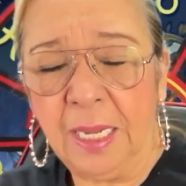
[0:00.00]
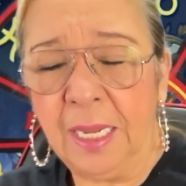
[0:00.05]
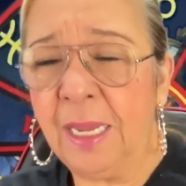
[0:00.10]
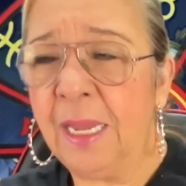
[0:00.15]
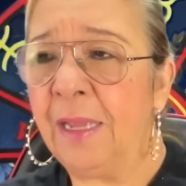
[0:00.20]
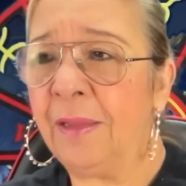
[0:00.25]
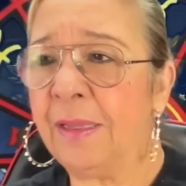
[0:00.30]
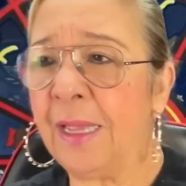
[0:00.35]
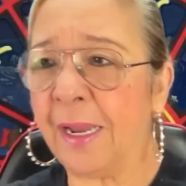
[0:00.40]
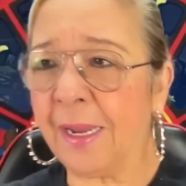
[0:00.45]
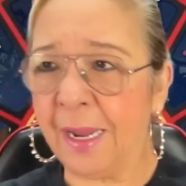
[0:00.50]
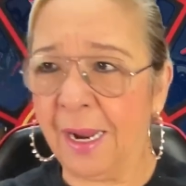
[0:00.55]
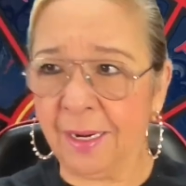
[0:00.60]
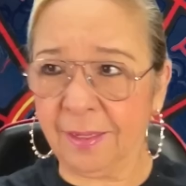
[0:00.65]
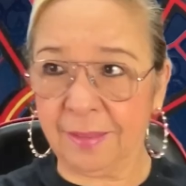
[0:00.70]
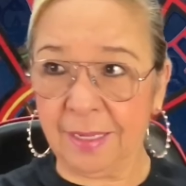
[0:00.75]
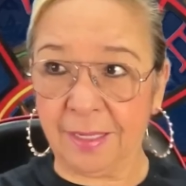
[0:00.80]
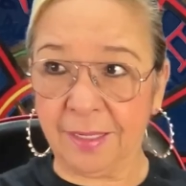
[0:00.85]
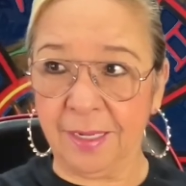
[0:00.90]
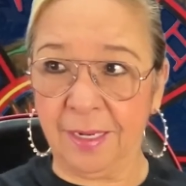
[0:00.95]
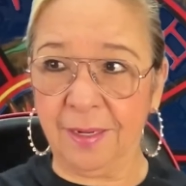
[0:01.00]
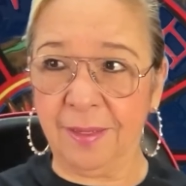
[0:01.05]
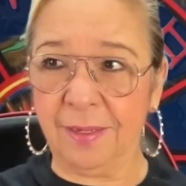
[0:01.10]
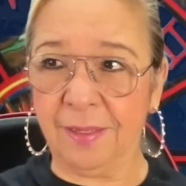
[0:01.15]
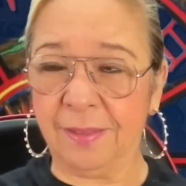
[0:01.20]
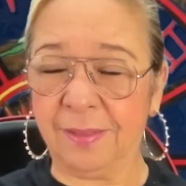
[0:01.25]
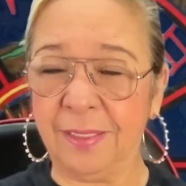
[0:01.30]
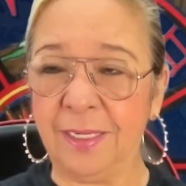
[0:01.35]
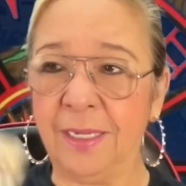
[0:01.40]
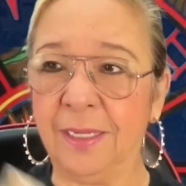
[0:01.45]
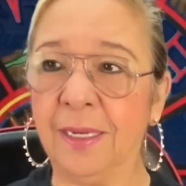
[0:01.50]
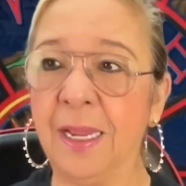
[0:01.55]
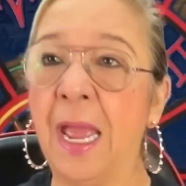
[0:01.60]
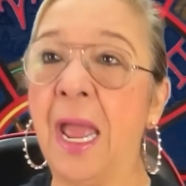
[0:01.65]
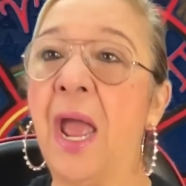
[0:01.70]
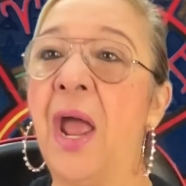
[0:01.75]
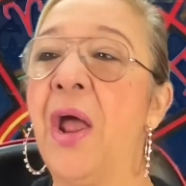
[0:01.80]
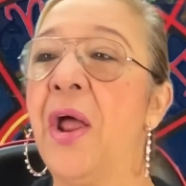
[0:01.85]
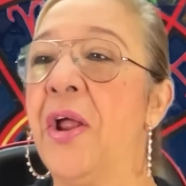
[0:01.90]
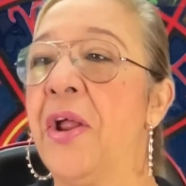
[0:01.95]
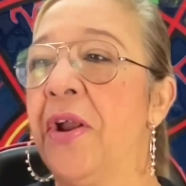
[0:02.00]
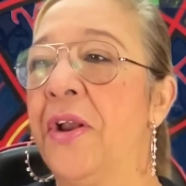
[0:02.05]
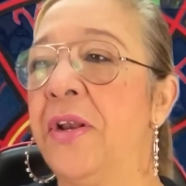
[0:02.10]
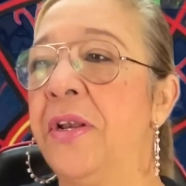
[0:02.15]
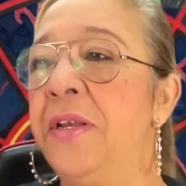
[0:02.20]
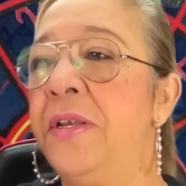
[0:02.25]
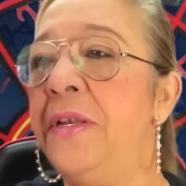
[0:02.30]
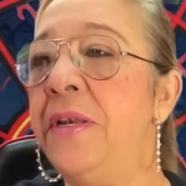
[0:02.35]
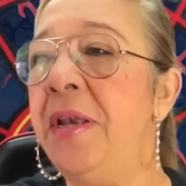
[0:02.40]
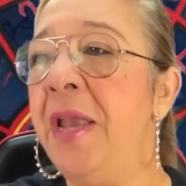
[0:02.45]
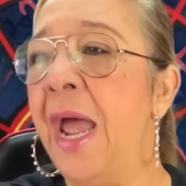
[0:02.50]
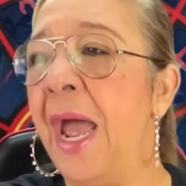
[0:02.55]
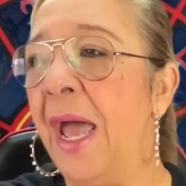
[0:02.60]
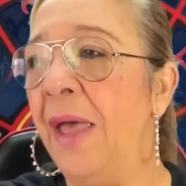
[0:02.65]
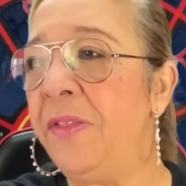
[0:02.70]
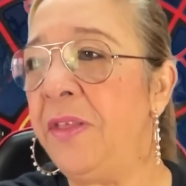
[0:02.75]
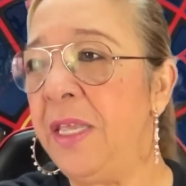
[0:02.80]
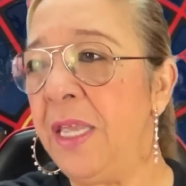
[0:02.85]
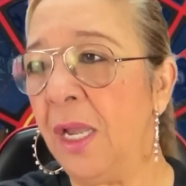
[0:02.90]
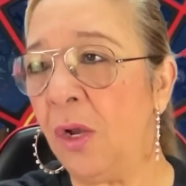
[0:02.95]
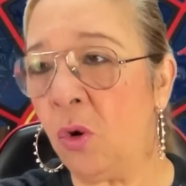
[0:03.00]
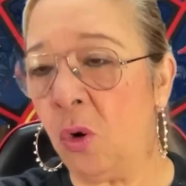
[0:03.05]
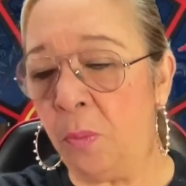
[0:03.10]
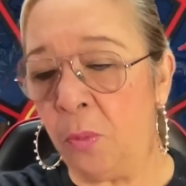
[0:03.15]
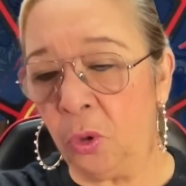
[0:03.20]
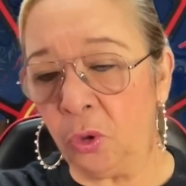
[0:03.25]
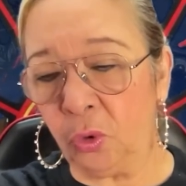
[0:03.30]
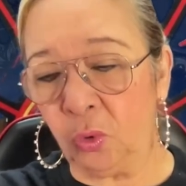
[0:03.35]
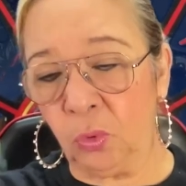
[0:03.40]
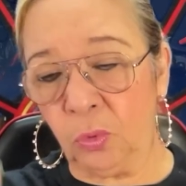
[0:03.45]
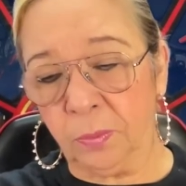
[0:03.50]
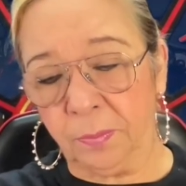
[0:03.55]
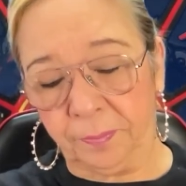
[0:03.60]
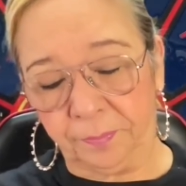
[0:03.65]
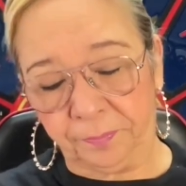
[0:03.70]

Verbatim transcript: Esta carta quiere decir nadie como tú.